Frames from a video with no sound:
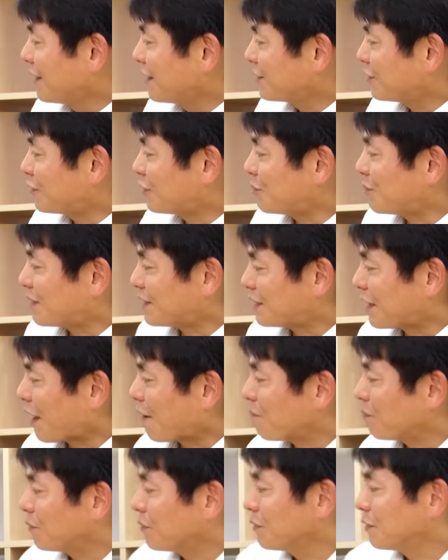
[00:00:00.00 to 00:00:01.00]
すいませ
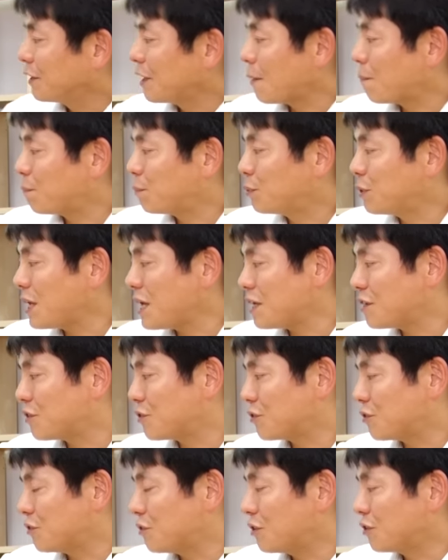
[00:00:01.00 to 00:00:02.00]
んで
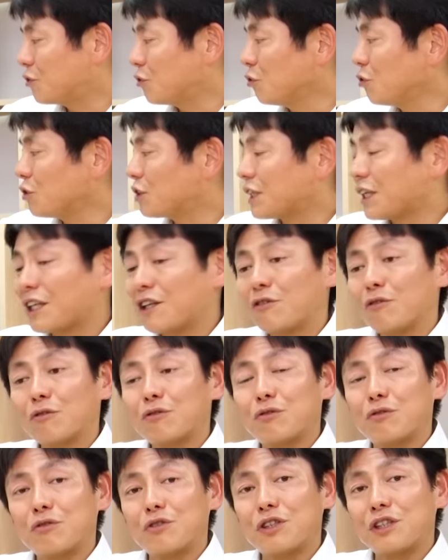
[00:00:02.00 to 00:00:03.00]
プレイスどのチャンネルを
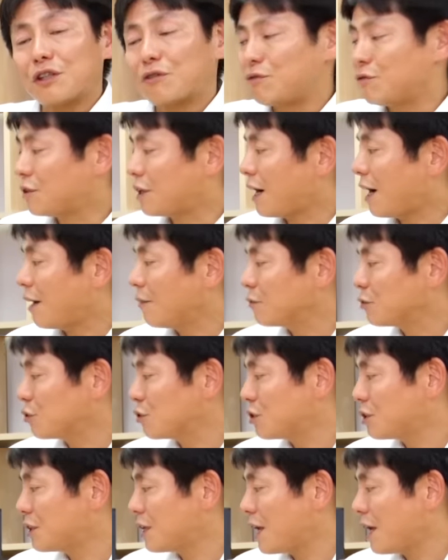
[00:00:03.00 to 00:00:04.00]
通じて売るか、
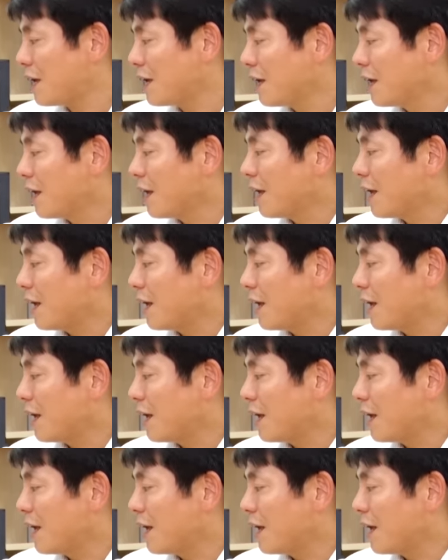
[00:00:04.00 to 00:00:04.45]
そして